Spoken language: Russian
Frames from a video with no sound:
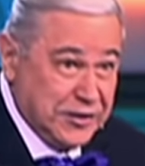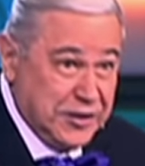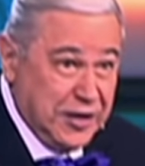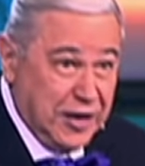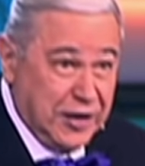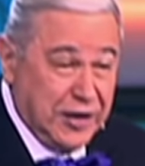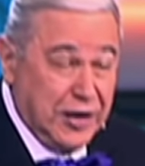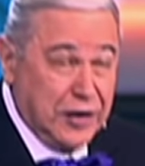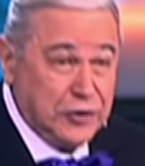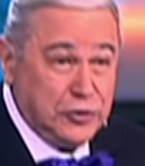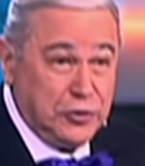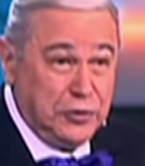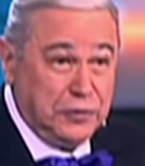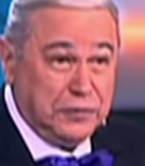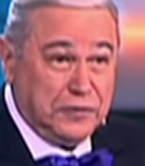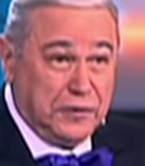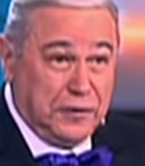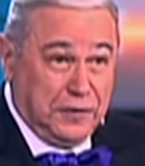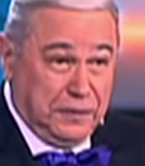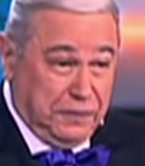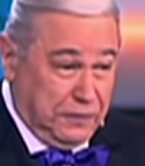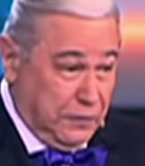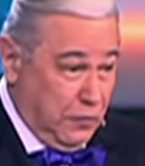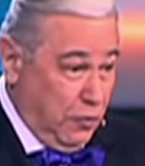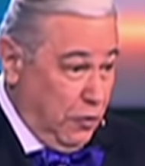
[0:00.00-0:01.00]
Захожу
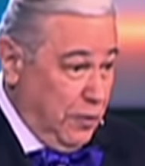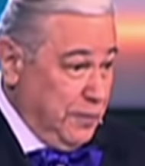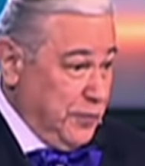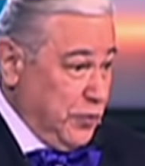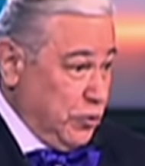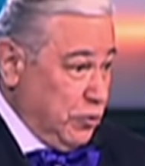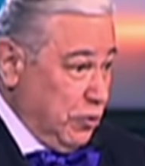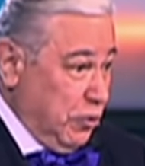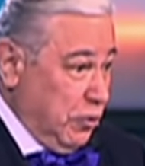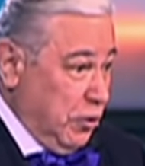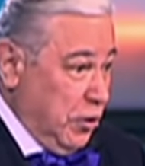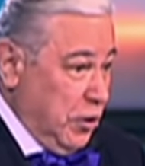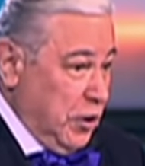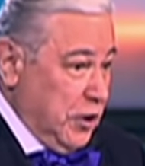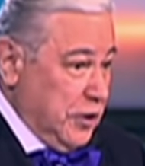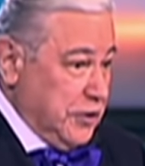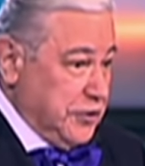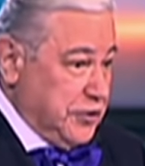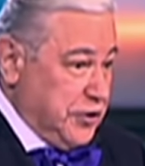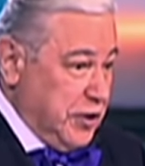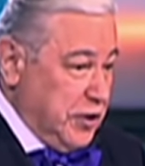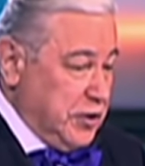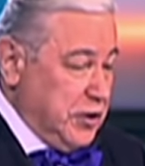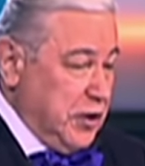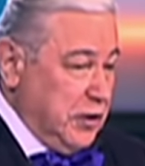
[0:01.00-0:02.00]
в комнату,
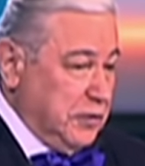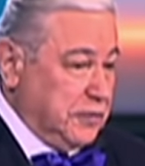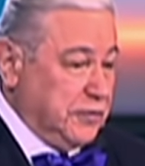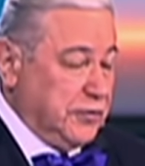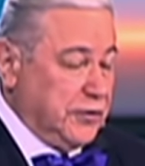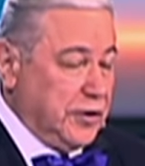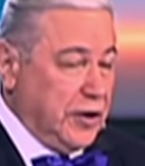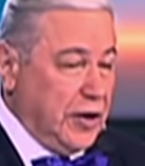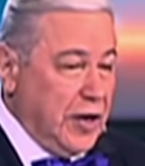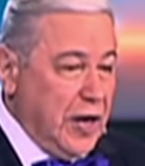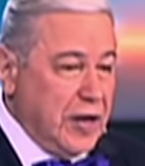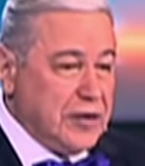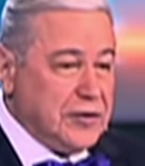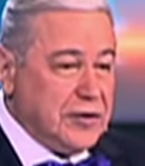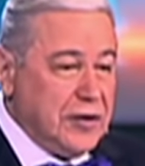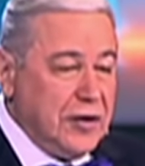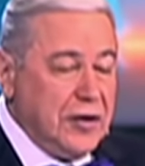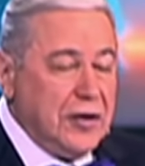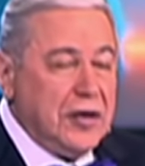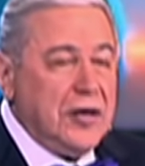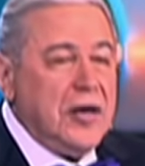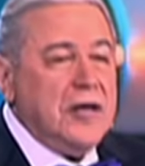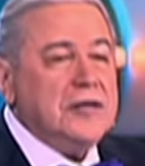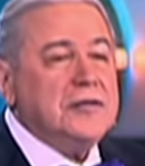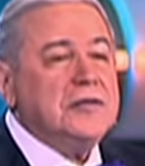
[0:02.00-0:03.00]
сидит в
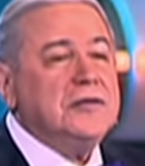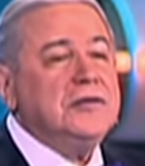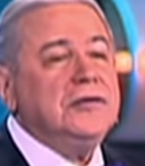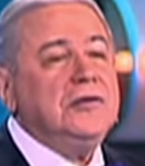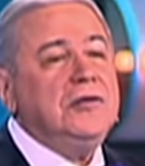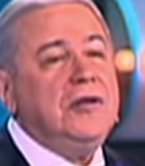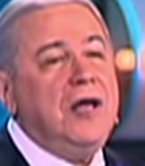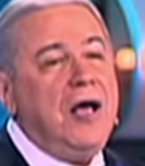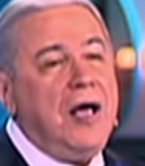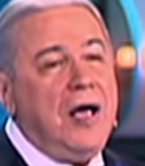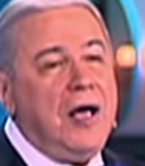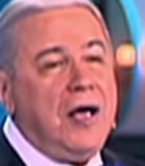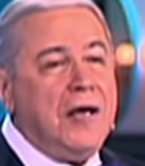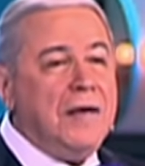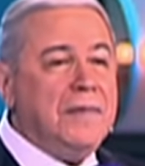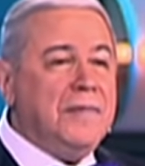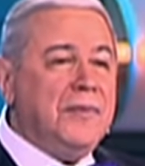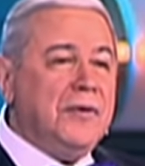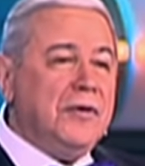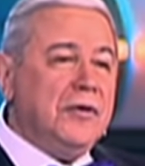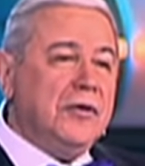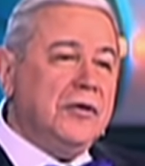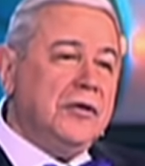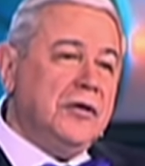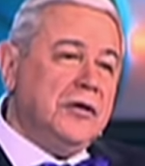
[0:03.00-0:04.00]
кресле,
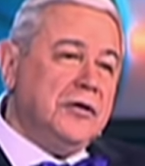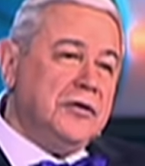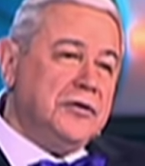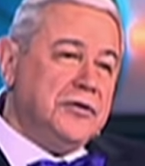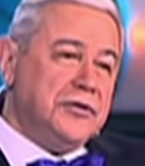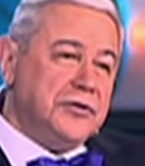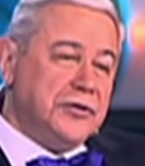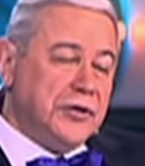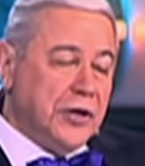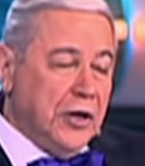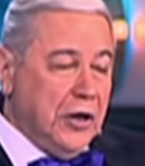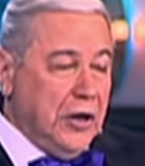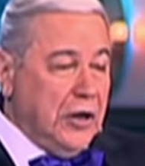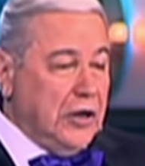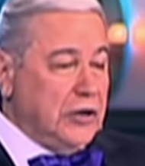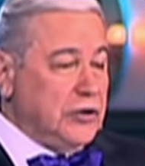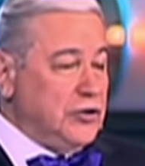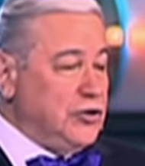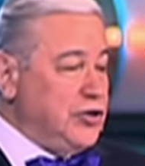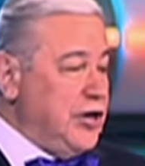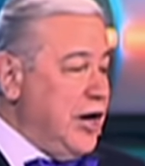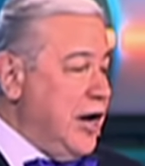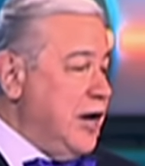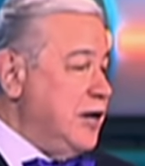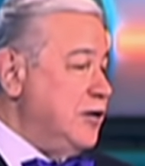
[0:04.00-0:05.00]
расслабилась.
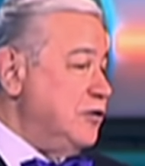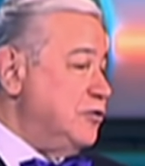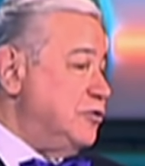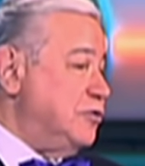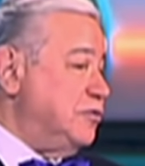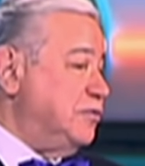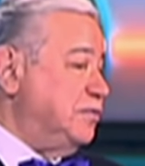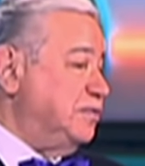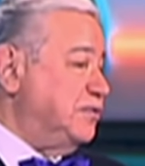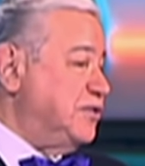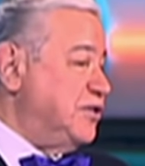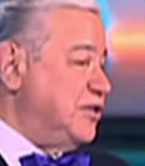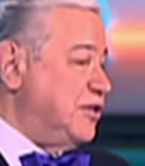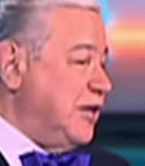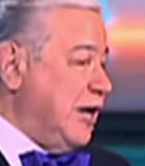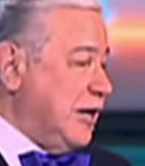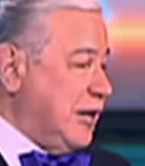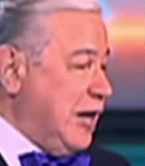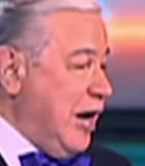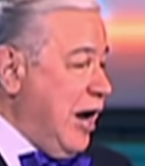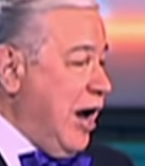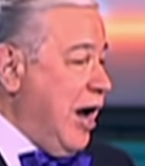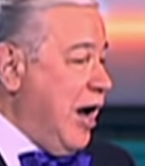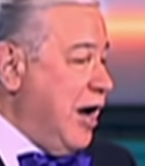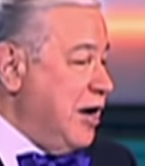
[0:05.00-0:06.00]
Челюсть в
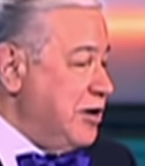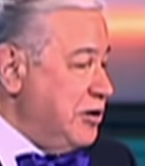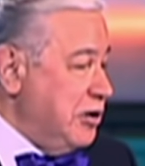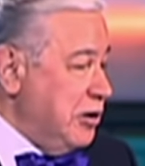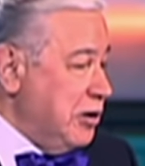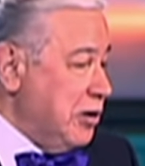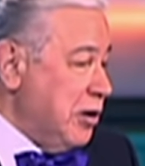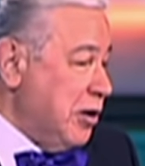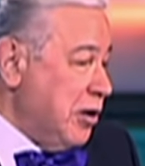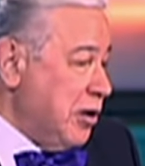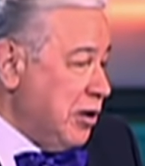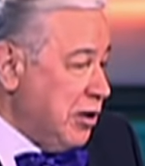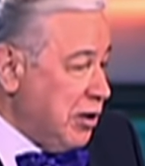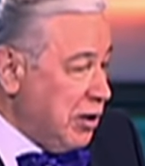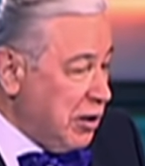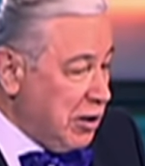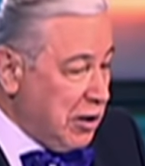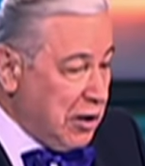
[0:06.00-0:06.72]
стакане.